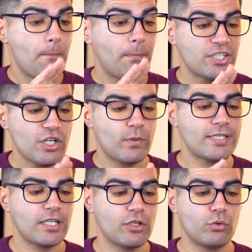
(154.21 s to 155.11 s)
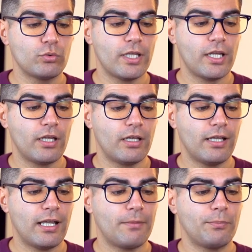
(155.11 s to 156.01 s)
ma già questa include
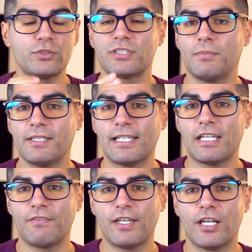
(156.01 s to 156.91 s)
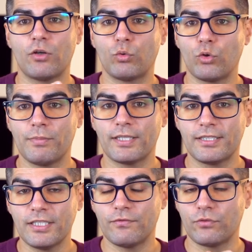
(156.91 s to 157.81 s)
la possibilità di avere un
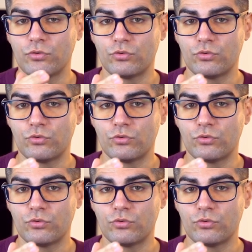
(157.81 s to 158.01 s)
obiettivo